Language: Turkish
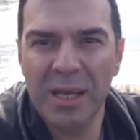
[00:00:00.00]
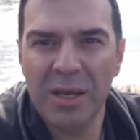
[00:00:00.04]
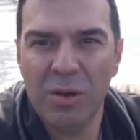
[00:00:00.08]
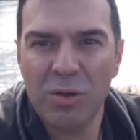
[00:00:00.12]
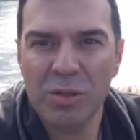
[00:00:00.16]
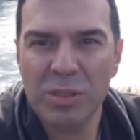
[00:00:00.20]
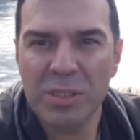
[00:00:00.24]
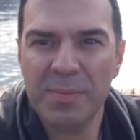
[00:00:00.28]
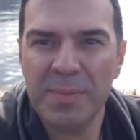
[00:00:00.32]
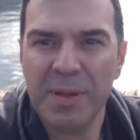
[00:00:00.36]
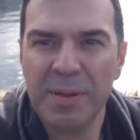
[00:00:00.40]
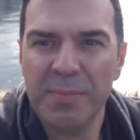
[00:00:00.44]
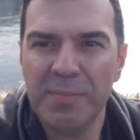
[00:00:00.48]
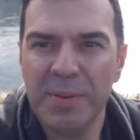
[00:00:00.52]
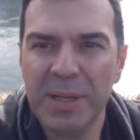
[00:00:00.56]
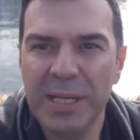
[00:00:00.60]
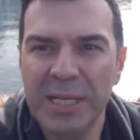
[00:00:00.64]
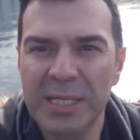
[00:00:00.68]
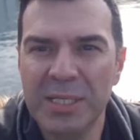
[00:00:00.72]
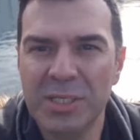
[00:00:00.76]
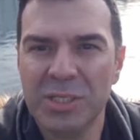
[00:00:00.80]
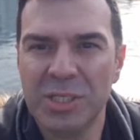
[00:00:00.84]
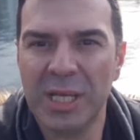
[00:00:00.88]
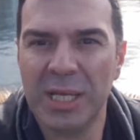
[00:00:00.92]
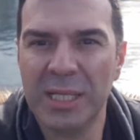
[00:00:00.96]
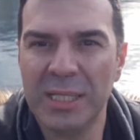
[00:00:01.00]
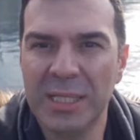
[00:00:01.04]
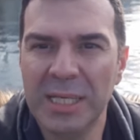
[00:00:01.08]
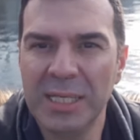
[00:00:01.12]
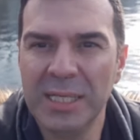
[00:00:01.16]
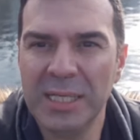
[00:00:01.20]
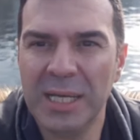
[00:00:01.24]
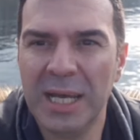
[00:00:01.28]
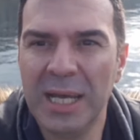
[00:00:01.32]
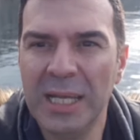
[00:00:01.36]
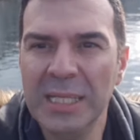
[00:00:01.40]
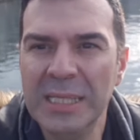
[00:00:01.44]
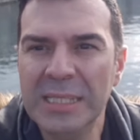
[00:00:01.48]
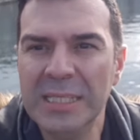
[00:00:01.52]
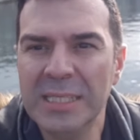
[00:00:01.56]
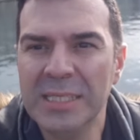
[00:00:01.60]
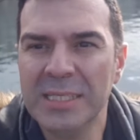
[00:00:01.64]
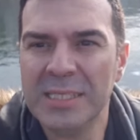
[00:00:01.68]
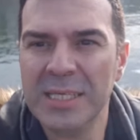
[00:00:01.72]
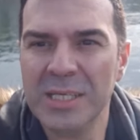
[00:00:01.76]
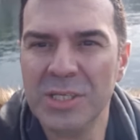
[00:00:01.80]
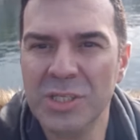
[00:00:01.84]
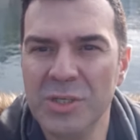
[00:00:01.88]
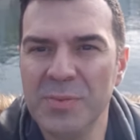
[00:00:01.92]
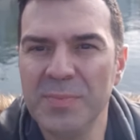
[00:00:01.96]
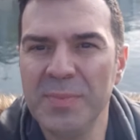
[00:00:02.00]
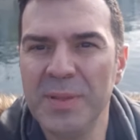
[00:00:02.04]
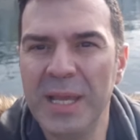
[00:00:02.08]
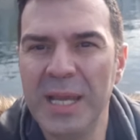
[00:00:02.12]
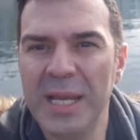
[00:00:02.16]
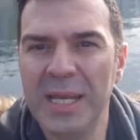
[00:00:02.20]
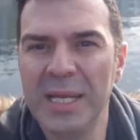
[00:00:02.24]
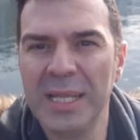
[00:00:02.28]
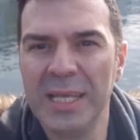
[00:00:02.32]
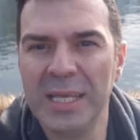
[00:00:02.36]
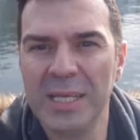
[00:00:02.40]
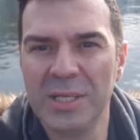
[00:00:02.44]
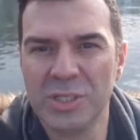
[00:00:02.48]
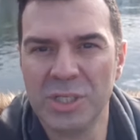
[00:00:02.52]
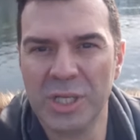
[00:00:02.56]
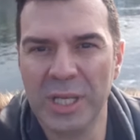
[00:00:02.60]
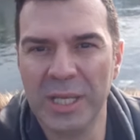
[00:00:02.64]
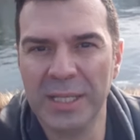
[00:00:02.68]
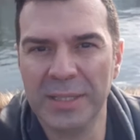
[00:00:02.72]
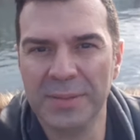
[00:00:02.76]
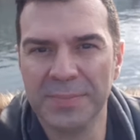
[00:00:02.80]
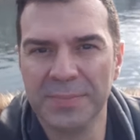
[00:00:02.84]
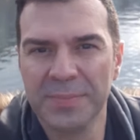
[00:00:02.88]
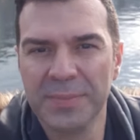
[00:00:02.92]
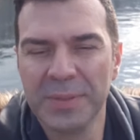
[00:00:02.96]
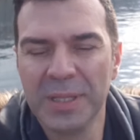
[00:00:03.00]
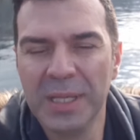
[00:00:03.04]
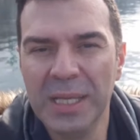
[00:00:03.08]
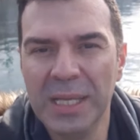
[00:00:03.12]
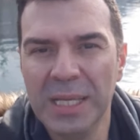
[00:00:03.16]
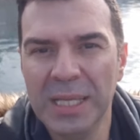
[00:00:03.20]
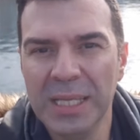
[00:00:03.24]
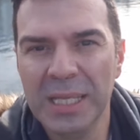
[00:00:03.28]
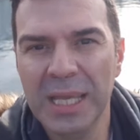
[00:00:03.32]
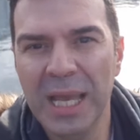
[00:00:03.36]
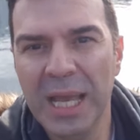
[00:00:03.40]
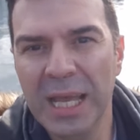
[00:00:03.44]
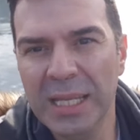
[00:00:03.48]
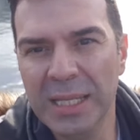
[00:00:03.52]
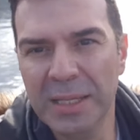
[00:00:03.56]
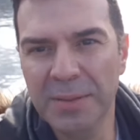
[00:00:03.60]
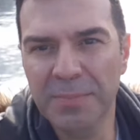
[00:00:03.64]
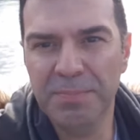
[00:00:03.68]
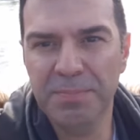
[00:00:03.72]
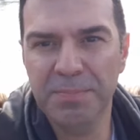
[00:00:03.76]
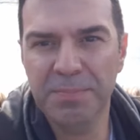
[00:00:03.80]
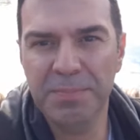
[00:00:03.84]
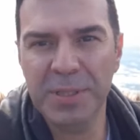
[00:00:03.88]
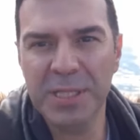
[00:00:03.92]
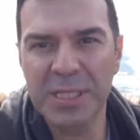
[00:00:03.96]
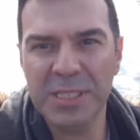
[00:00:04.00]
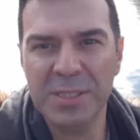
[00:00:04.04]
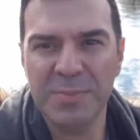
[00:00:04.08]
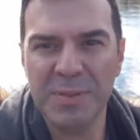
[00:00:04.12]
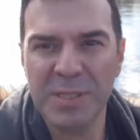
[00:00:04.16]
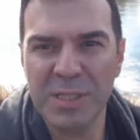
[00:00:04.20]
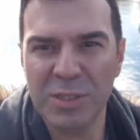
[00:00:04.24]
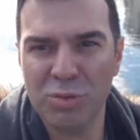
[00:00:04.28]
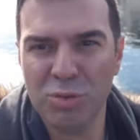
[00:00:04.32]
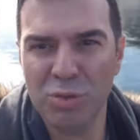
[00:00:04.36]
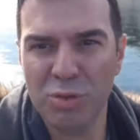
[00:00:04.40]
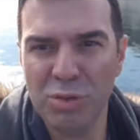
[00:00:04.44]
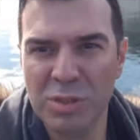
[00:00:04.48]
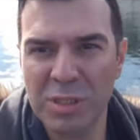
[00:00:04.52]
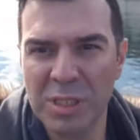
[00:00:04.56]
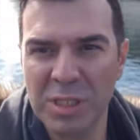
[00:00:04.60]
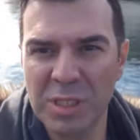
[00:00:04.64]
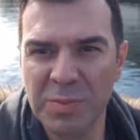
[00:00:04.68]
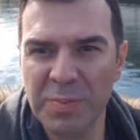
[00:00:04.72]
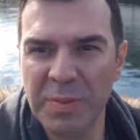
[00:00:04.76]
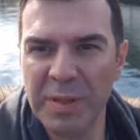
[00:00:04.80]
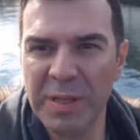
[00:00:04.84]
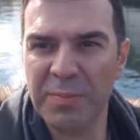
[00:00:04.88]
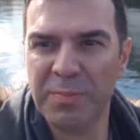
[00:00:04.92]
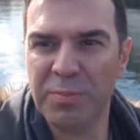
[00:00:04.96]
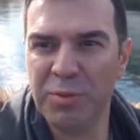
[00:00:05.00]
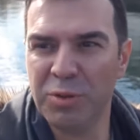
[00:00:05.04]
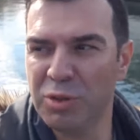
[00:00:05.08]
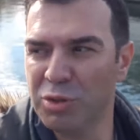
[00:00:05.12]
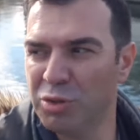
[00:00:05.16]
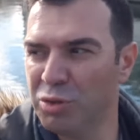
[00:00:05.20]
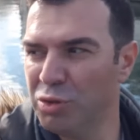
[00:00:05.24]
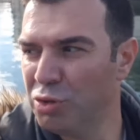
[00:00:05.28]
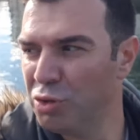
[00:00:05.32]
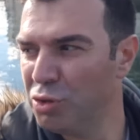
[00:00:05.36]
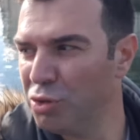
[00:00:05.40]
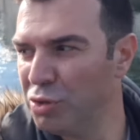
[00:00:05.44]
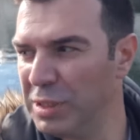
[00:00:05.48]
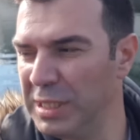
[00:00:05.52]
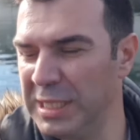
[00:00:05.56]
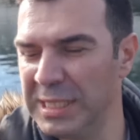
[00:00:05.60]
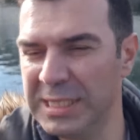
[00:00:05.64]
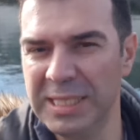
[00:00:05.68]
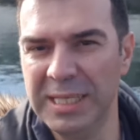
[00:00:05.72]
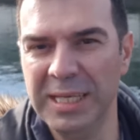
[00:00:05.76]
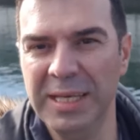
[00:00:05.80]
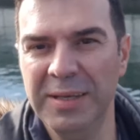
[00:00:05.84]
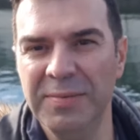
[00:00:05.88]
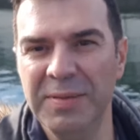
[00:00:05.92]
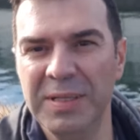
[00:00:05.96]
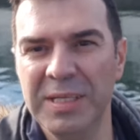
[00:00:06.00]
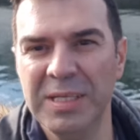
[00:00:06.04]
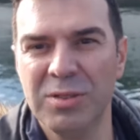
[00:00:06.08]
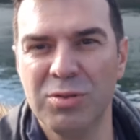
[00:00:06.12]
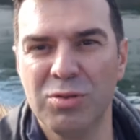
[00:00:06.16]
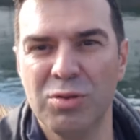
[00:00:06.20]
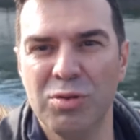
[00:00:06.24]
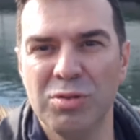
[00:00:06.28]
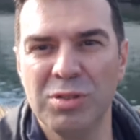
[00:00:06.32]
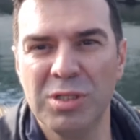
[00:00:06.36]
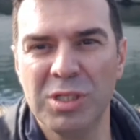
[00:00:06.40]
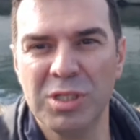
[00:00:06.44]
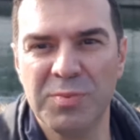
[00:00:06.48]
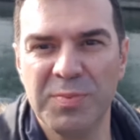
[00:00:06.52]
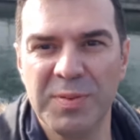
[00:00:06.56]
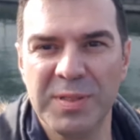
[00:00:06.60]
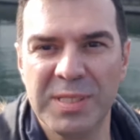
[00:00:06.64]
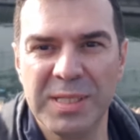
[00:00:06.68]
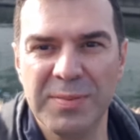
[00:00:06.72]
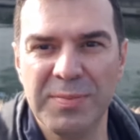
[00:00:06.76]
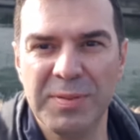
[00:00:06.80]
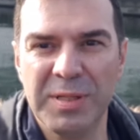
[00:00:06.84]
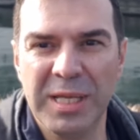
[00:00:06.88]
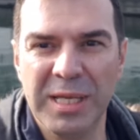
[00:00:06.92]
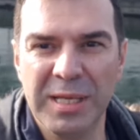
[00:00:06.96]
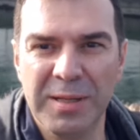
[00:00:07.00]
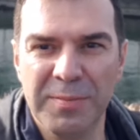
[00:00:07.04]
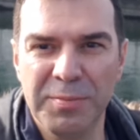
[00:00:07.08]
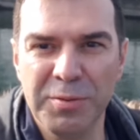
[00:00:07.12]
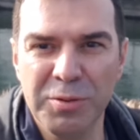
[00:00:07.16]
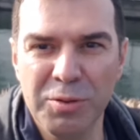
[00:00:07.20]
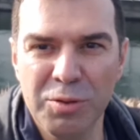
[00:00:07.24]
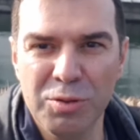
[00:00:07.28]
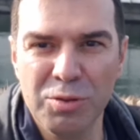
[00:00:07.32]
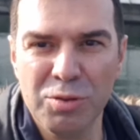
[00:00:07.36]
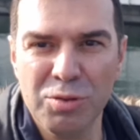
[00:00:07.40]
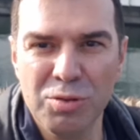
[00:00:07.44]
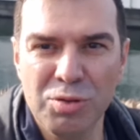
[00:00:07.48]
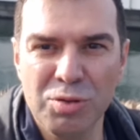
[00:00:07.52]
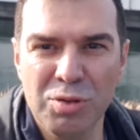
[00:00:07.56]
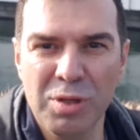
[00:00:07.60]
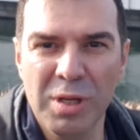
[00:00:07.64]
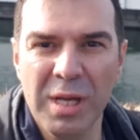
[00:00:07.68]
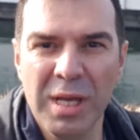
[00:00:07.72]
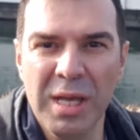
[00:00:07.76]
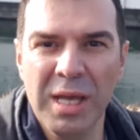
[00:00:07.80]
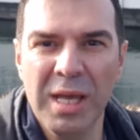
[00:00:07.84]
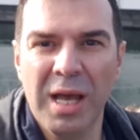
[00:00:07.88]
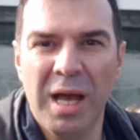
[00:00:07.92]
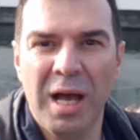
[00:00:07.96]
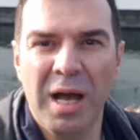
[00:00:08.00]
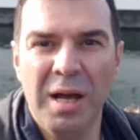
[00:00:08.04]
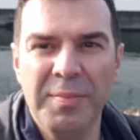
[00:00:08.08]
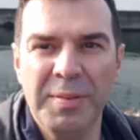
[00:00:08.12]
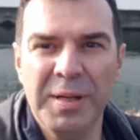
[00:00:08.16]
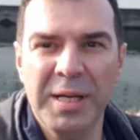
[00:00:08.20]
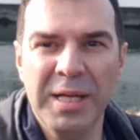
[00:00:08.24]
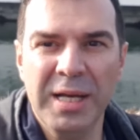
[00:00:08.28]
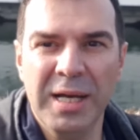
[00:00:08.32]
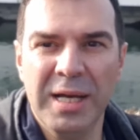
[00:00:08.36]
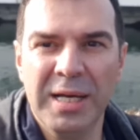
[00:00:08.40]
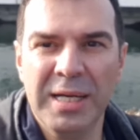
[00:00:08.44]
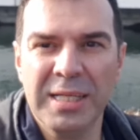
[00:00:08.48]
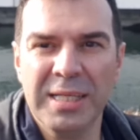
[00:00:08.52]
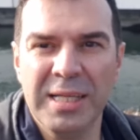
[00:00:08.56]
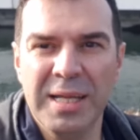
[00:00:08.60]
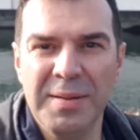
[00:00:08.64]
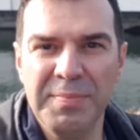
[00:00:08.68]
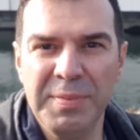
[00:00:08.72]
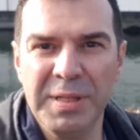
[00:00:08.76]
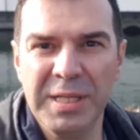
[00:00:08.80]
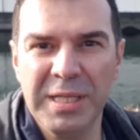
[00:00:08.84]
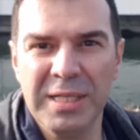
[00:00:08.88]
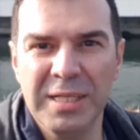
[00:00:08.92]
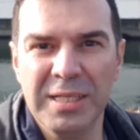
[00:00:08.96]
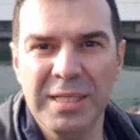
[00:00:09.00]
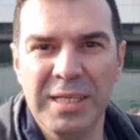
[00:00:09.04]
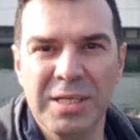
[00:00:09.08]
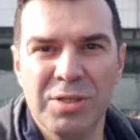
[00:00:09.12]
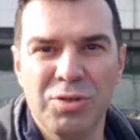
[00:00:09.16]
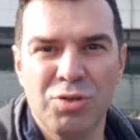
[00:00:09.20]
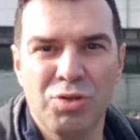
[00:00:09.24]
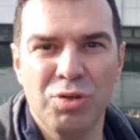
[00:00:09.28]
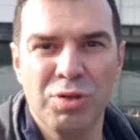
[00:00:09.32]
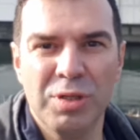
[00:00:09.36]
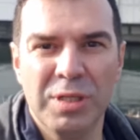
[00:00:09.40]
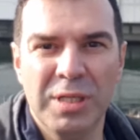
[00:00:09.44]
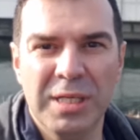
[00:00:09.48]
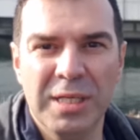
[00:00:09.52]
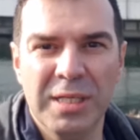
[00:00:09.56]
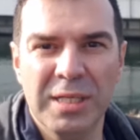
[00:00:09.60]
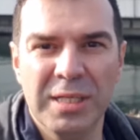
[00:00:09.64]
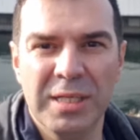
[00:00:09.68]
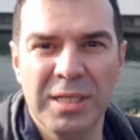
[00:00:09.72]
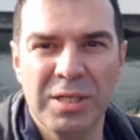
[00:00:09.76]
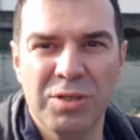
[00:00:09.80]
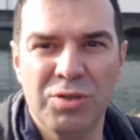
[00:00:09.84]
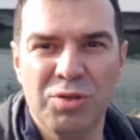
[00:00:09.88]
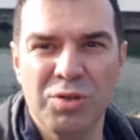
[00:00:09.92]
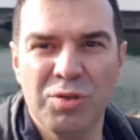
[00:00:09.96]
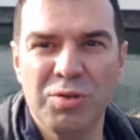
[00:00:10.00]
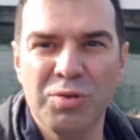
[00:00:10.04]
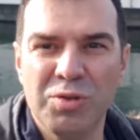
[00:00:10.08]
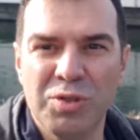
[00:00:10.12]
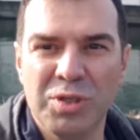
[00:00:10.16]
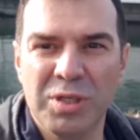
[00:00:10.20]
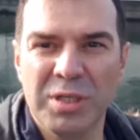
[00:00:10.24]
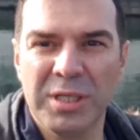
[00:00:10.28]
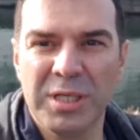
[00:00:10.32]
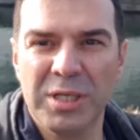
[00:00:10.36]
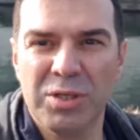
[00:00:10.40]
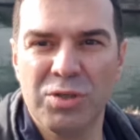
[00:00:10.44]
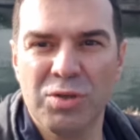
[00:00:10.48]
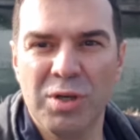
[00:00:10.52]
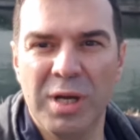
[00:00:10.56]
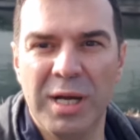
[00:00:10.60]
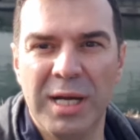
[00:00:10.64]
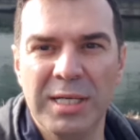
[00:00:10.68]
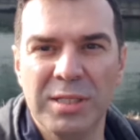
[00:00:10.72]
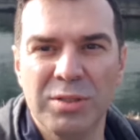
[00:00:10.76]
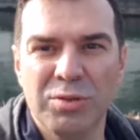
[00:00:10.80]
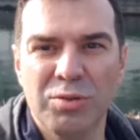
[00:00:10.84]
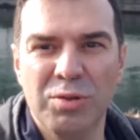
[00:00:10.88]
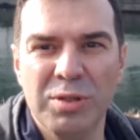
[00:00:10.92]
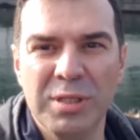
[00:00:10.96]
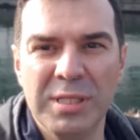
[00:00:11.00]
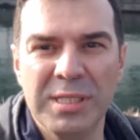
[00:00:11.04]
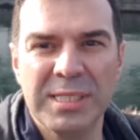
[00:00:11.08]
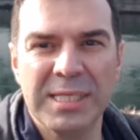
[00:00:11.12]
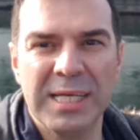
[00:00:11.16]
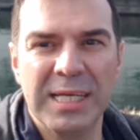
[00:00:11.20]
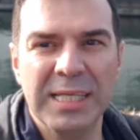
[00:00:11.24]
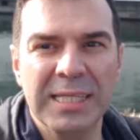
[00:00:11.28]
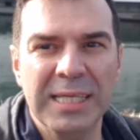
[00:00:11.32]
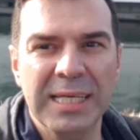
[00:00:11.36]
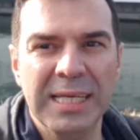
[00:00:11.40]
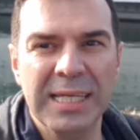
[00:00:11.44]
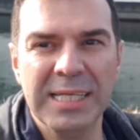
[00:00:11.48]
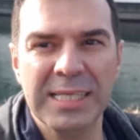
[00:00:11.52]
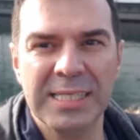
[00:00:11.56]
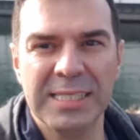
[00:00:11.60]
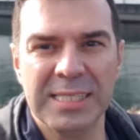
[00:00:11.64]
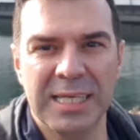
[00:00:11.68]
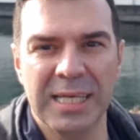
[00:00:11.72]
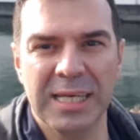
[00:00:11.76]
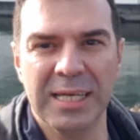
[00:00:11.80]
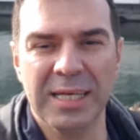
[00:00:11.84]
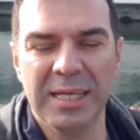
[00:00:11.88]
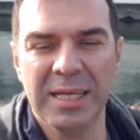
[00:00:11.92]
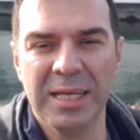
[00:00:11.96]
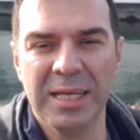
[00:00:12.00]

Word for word: O zaman bakın canlar, anlık seçimlerle yaşayın. Yani biz bir sözleşme yapıyoruz. Düşünsenize evlilik sözleşmesi bile yapıyoruz. Ama aradan bir yıl geçiyor, iki yıl geçiyor, üç yıl geçiyor. Artık o insan değiliz ki.